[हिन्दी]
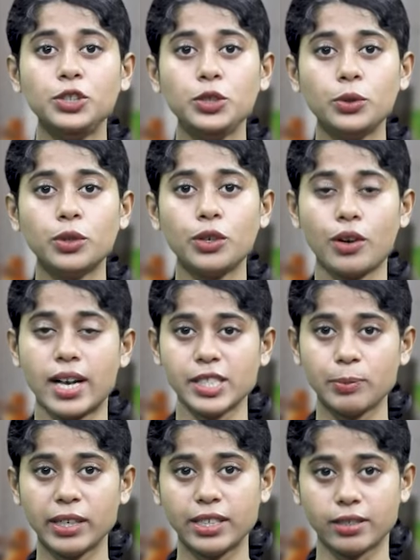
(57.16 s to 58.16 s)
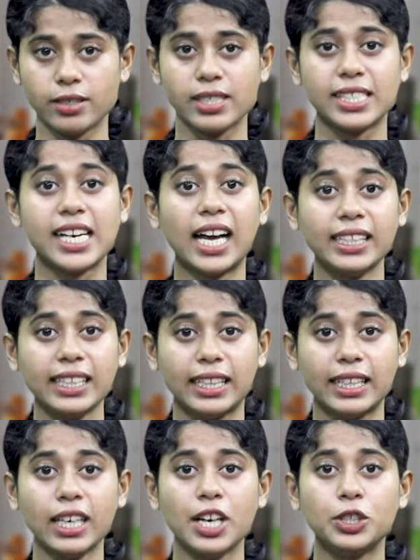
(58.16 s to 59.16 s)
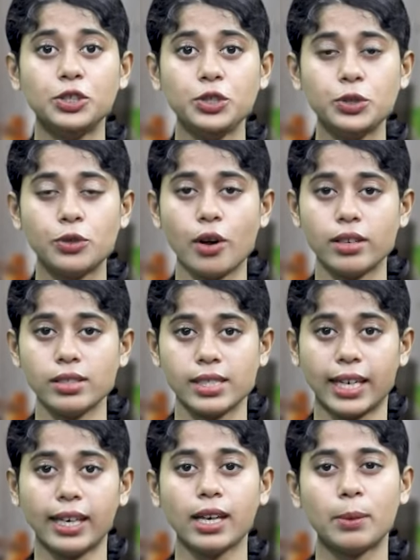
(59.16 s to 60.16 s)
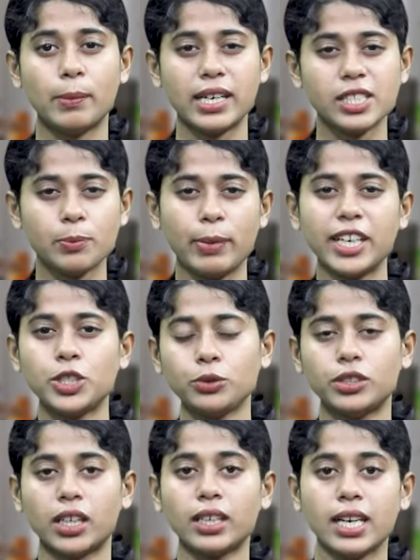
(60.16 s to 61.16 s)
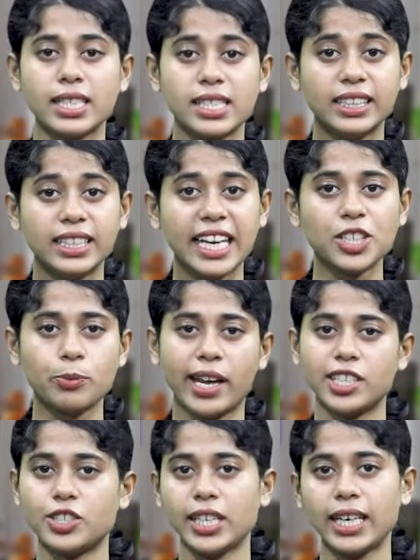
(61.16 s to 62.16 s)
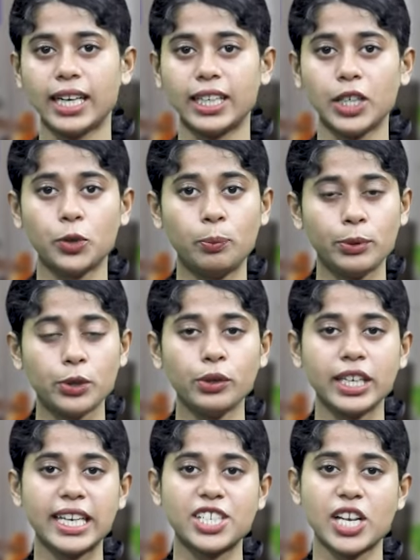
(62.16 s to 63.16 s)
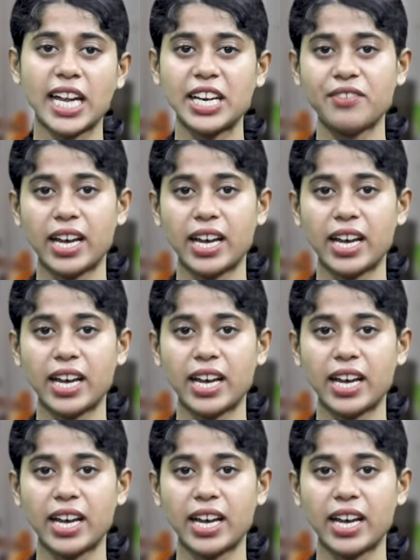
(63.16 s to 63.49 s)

न्यूरो यानी कि न्यूरॉन्स से मांसपेशियों तक संदेश भेजने के लिए उपयोग किए जाने